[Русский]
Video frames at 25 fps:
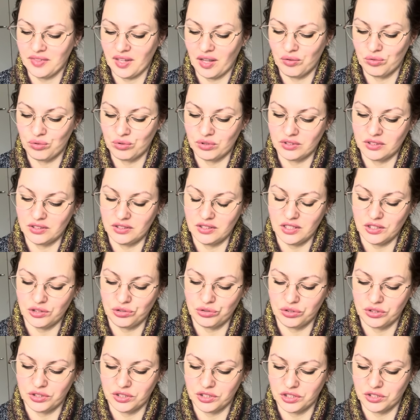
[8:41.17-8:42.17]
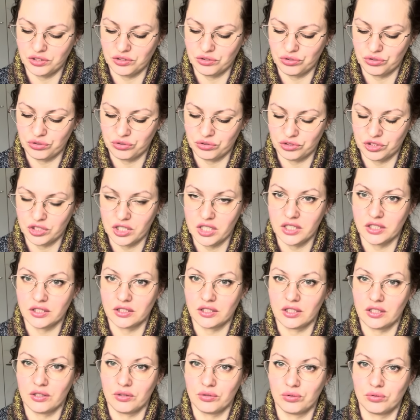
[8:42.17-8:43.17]
Вот. Так что-то
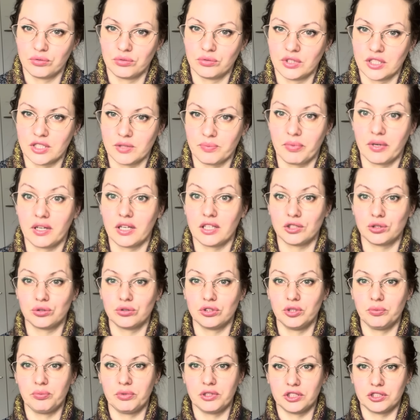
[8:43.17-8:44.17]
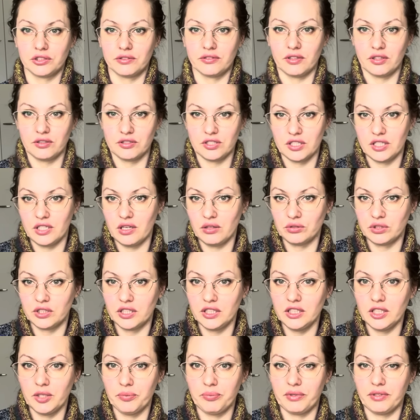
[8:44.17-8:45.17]
жилетки у нас пока что не приживаются. Я вот к
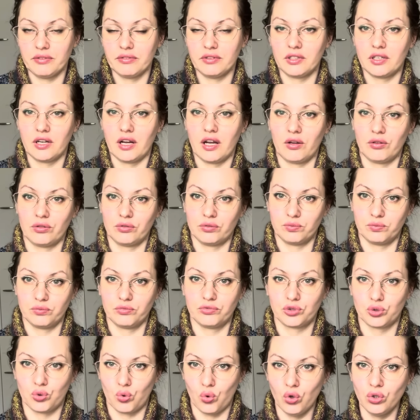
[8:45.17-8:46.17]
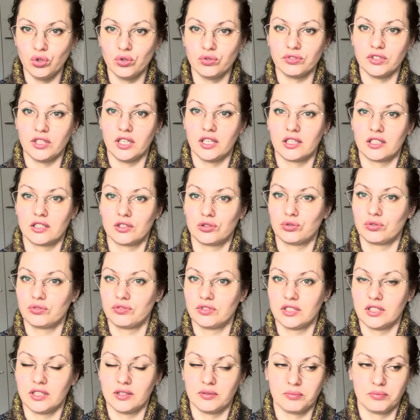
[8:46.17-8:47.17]
этой привыкаю. В школу в ней хожу,
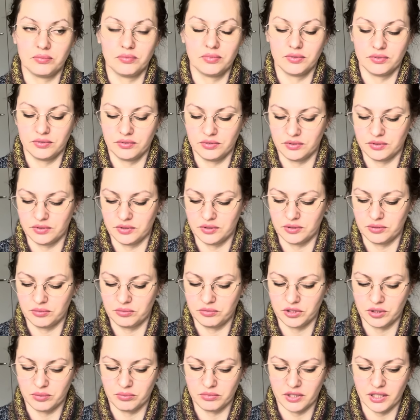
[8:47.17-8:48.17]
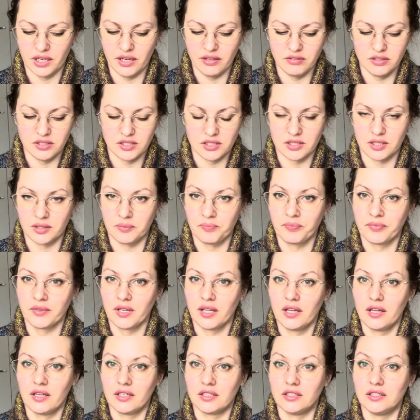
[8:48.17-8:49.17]
все, э, всем нравится.
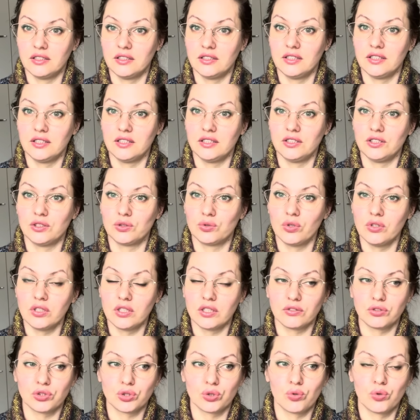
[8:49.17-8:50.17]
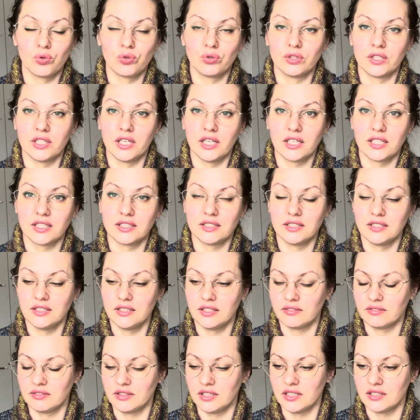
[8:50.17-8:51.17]
И не только в школу. Я
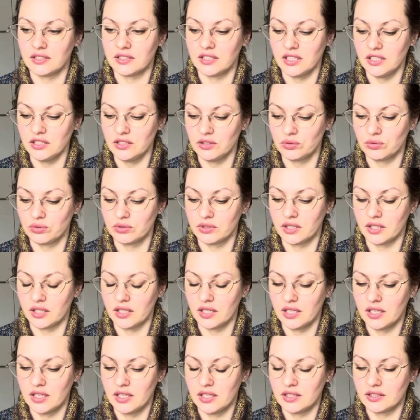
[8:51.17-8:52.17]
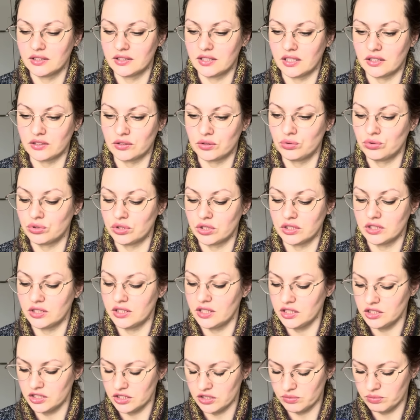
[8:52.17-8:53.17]
ходила в ней, знаете, куда? Так, слушайте,
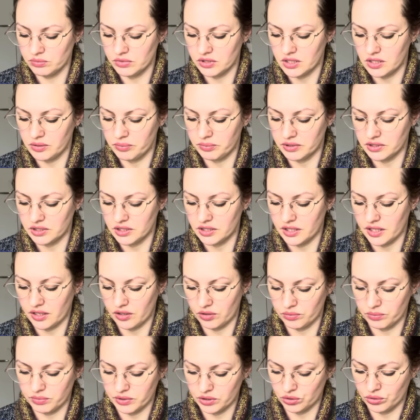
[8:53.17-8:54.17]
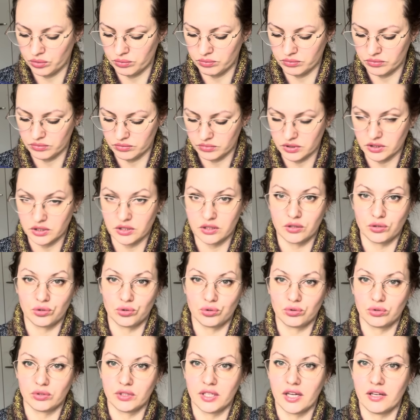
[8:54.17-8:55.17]
я сейчас мысль потеряю. Потом
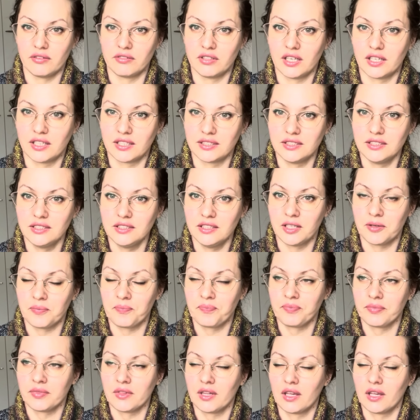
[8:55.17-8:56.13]
расскажу, куда я в ней ходила.